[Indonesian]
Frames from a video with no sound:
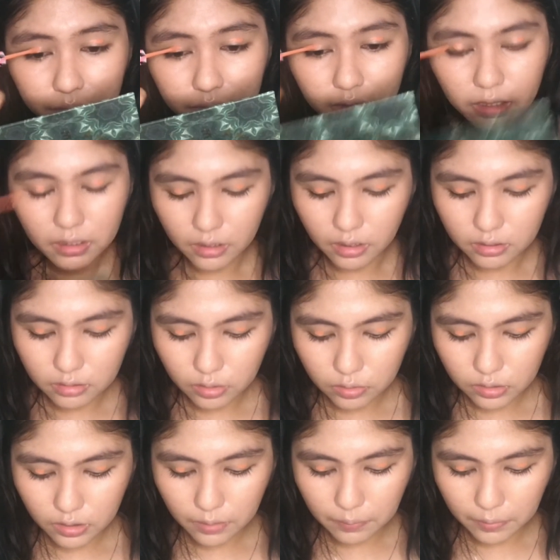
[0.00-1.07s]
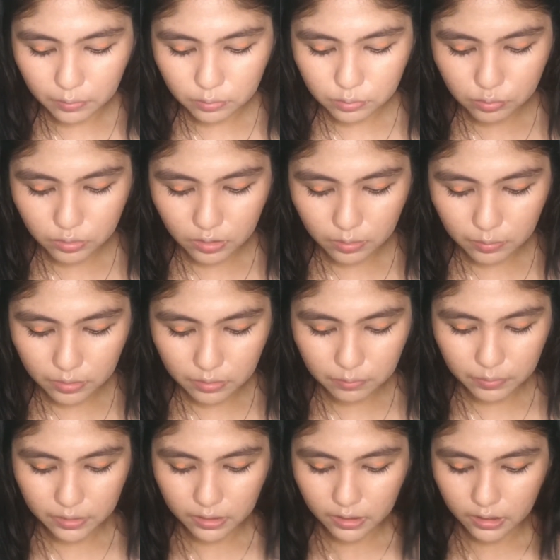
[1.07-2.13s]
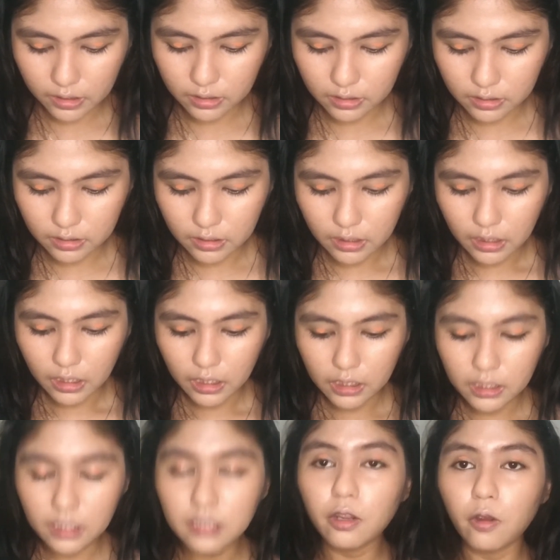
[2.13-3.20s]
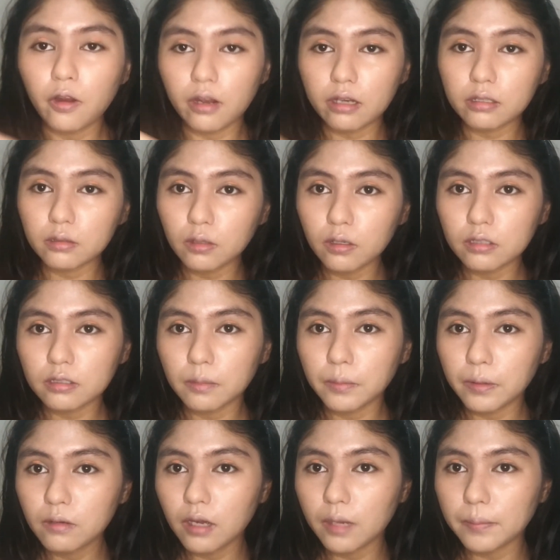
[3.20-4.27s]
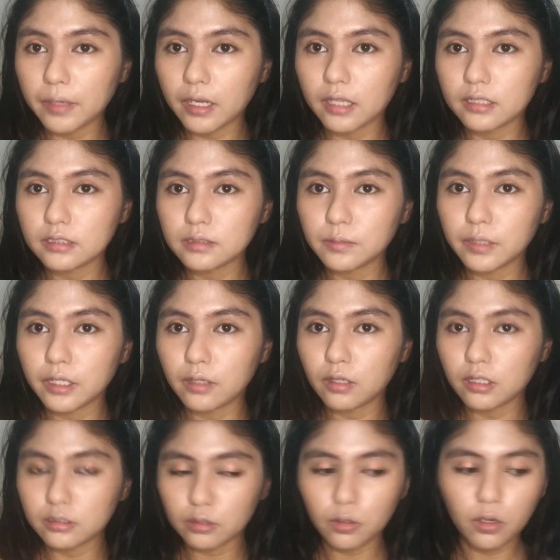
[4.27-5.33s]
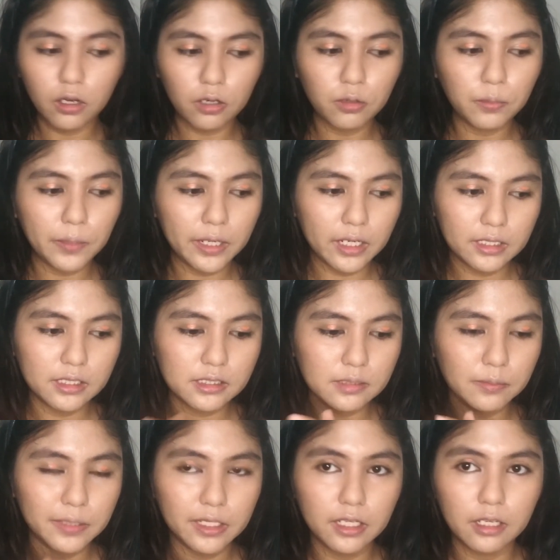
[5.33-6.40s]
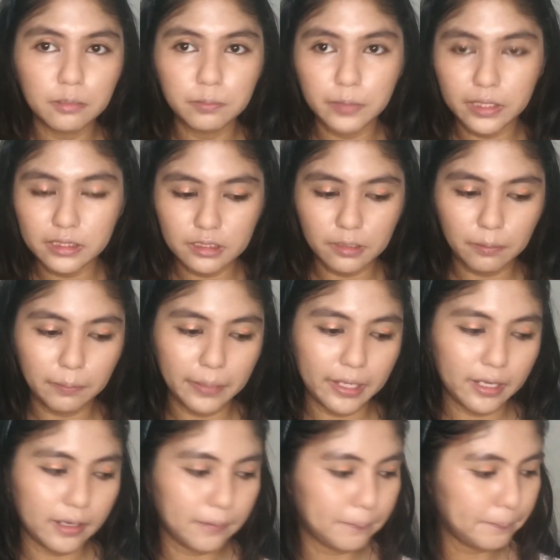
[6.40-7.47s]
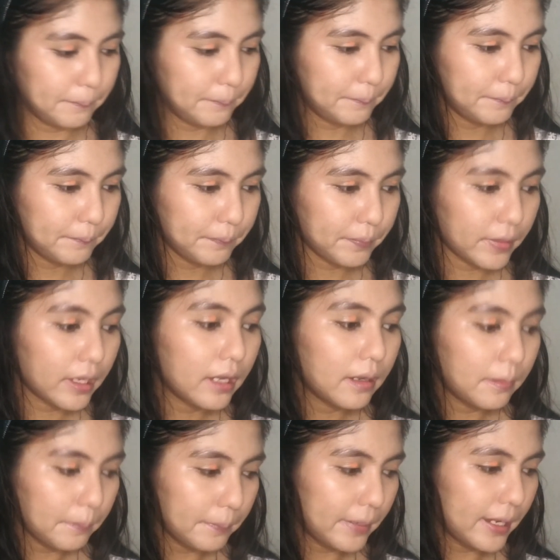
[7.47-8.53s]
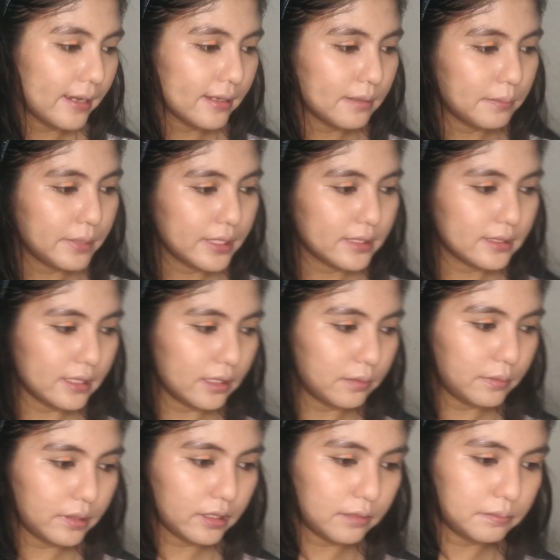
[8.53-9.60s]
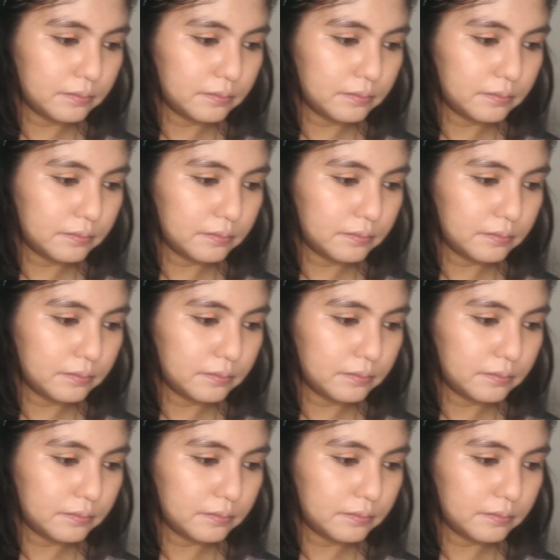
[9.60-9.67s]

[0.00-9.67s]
nggak tahu kenapa aku suka banget pakai ini kan korektor tapi aku nggak pakai ini sebagai korektor aku pakainya sebagai base makeup base a makeup